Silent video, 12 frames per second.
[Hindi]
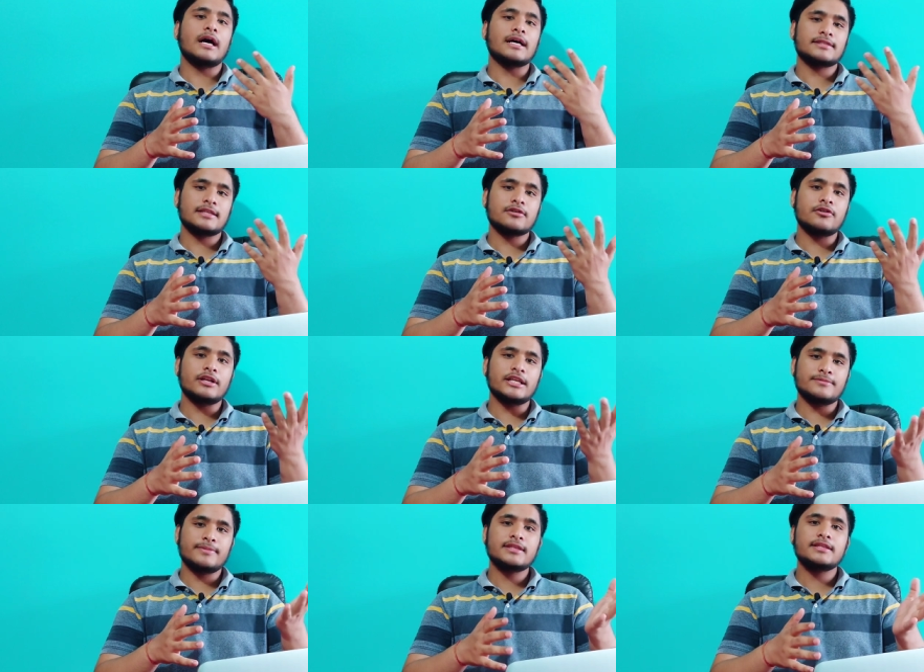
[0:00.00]
आज तक
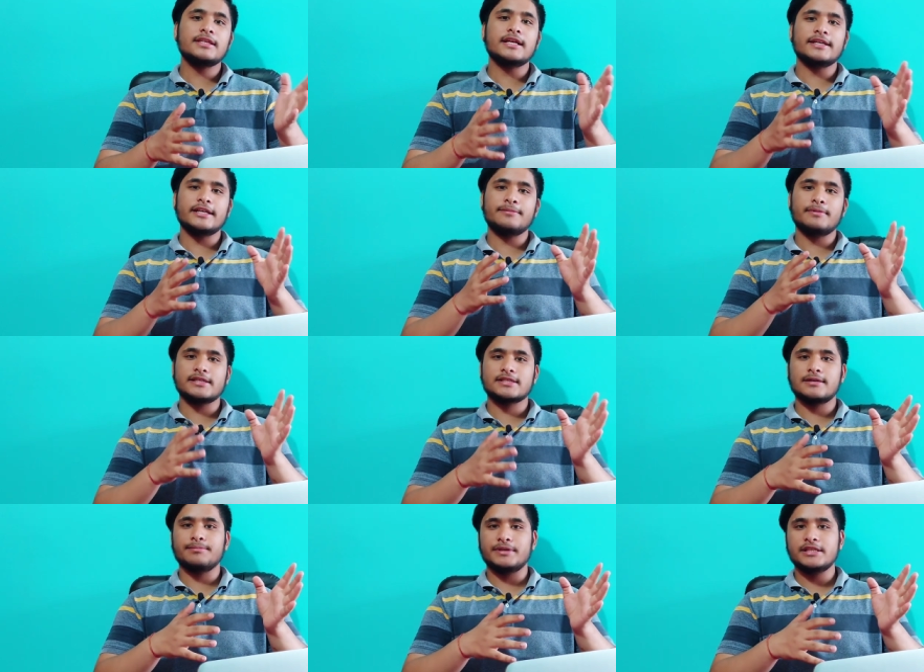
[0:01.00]
कॉलेज में थ्री प्लस
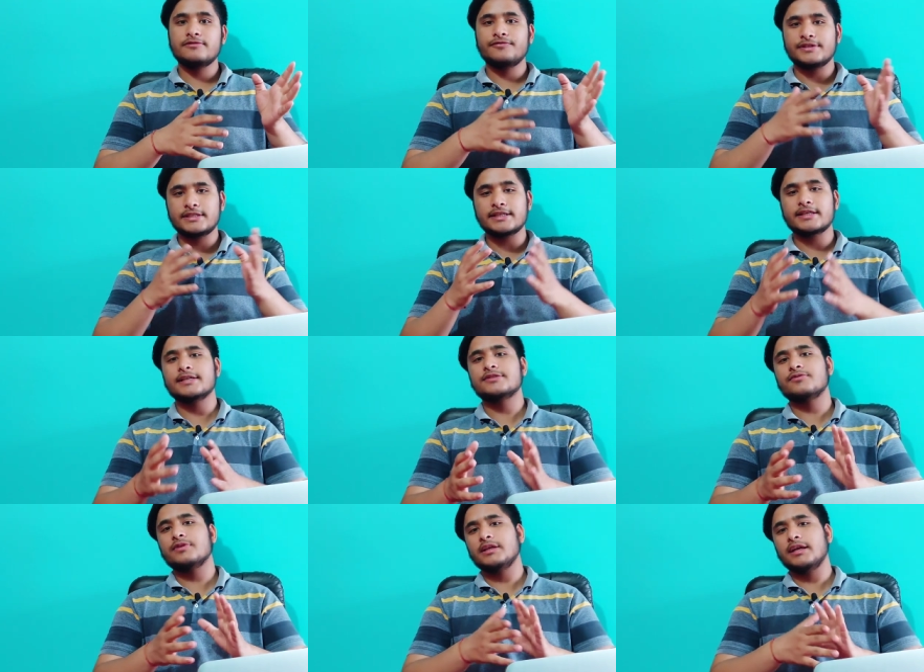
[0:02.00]
कंपनीज विजिट कर
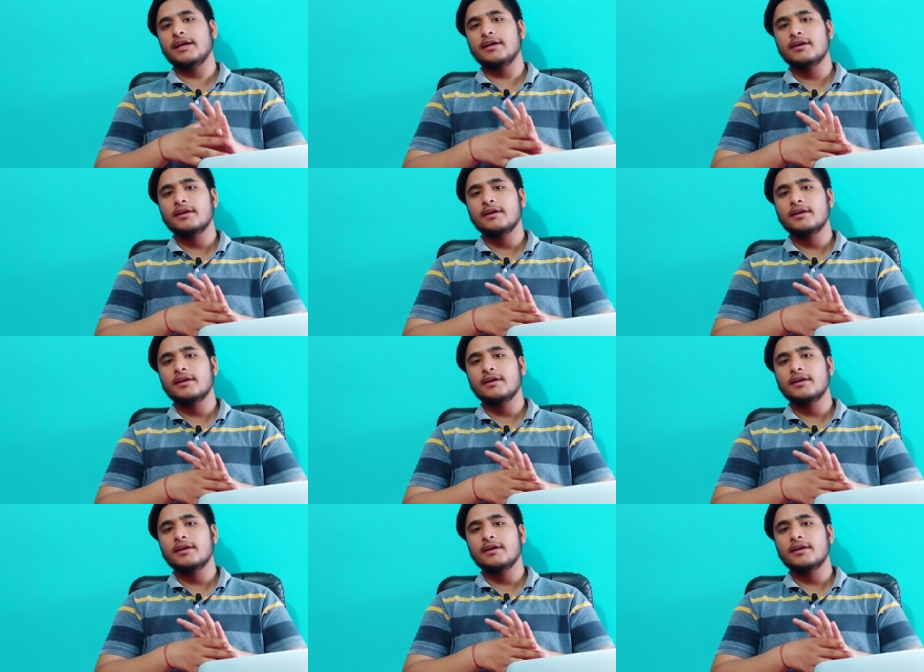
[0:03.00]
चुकी है